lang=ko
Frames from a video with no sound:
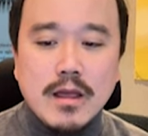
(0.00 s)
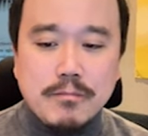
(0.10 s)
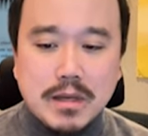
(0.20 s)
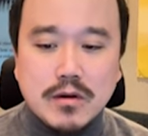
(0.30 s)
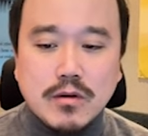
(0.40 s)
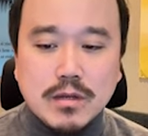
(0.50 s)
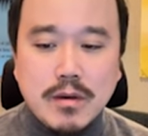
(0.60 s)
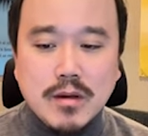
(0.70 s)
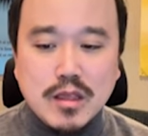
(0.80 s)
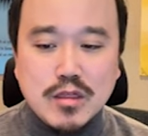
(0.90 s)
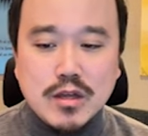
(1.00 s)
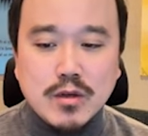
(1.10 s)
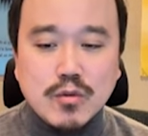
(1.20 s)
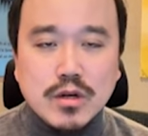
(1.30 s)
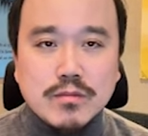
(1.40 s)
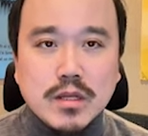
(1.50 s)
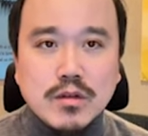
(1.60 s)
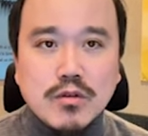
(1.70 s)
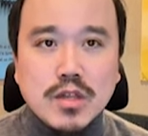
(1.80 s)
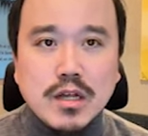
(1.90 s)
밑거름에만 인산이
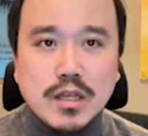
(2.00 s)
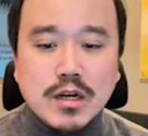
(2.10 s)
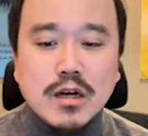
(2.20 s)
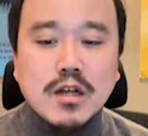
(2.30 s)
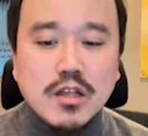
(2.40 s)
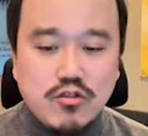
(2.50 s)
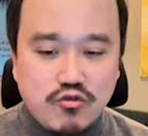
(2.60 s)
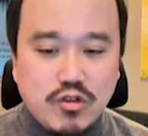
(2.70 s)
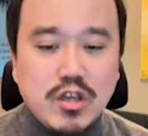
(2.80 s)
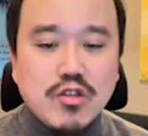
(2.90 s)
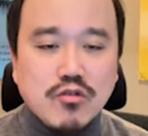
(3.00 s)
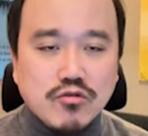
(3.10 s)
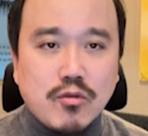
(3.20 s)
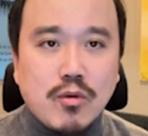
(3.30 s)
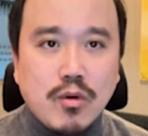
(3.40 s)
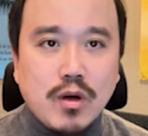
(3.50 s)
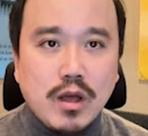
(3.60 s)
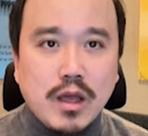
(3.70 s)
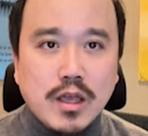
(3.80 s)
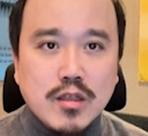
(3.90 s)
공급되는 것이 아니라 주기적으로
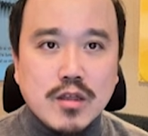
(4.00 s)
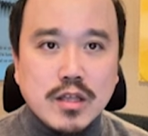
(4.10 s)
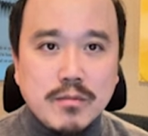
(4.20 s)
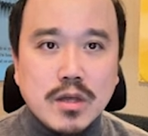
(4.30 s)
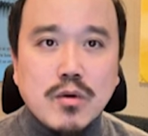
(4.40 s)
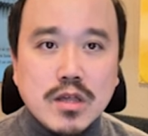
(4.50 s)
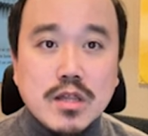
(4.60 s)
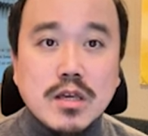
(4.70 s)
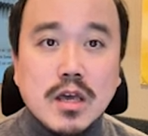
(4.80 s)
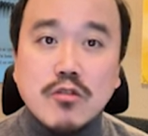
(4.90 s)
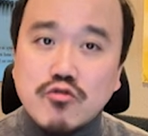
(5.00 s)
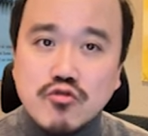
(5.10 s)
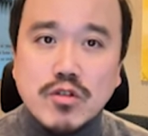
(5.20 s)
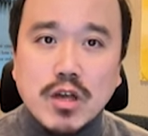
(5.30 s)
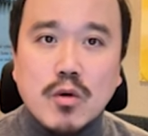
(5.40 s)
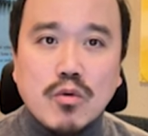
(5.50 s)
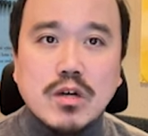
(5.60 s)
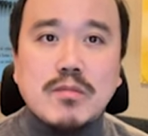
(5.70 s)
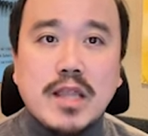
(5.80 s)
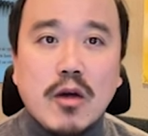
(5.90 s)
인산이 필요한 시기에 꾸준하게
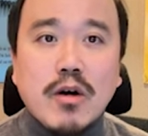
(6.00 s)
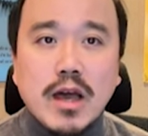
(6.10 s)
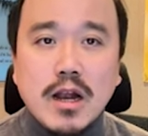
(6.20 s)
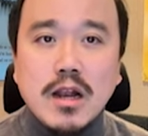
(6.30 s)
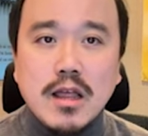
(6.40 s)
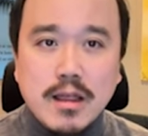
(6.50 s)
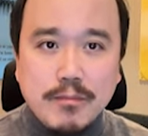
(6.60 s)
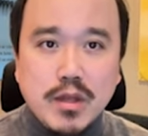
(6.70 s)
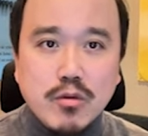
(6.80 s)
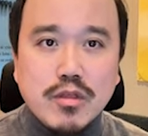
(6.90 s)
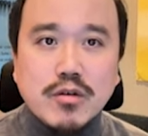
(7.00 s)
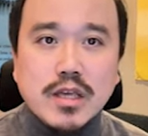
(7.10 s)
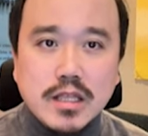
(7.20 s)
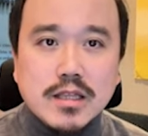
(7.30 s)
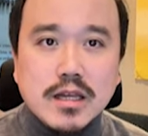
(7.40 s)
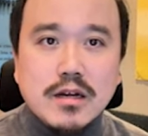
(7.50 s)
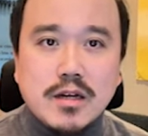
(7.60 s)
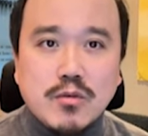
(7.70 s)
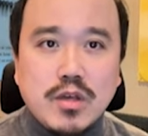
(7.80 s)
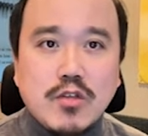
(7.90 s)
공급이 되어야 할 필요성이
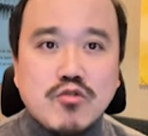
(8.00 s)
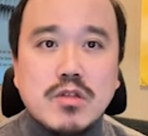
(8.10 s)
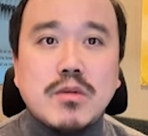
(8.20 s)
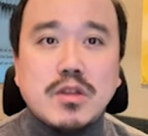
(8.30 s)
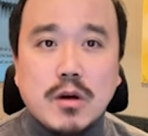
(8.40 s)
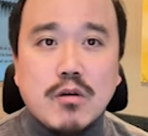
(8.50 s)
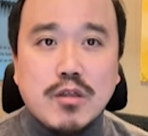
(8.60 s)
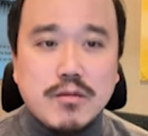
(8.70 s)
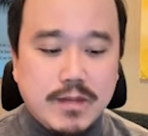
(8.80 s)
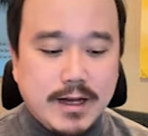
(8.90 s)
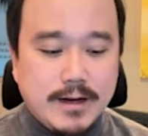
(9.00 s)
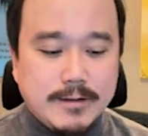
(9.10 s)
있다라고 이해해 주시면 될 것 같습니다.